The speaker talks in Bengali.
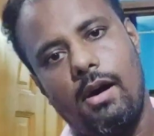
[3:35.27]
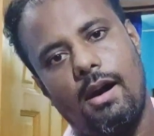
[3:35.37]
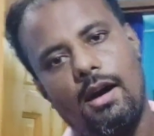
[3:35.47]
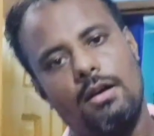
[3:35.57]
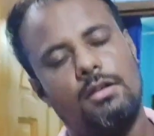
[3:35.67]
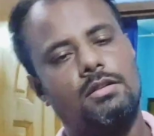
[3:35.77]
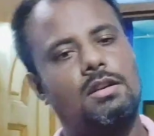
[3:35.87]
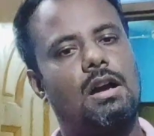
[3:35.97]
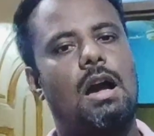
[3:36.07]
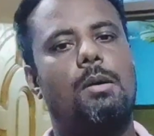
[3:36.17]
বলো তো একটু
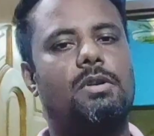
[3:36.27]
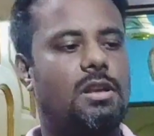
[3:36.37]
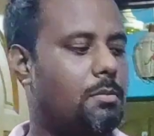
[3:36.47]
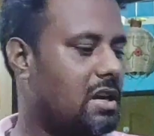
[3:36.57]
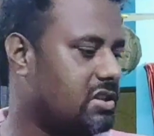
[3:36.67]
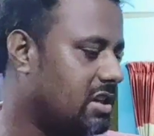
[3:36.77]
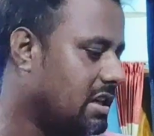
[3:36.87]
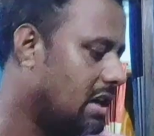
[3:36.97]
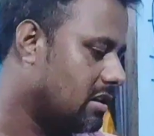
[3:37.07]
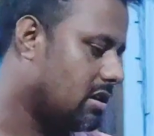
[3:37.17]
তুমি আমাদের বাসার
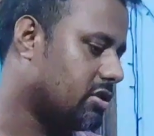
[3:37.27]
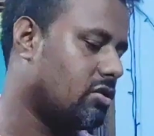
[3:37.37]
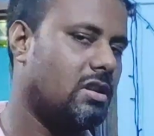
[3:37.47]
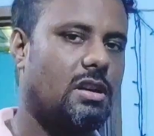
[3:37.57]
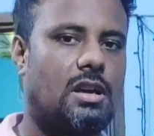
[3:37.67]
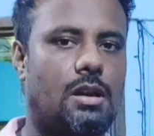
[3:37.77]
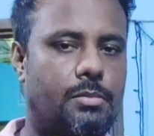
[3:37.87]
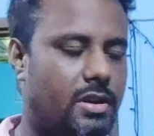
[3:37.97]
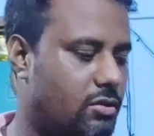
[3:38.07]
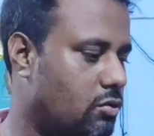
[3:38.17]
খাটটা আসলে আমি
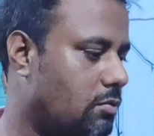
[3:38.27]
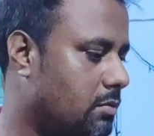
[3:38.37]
একটু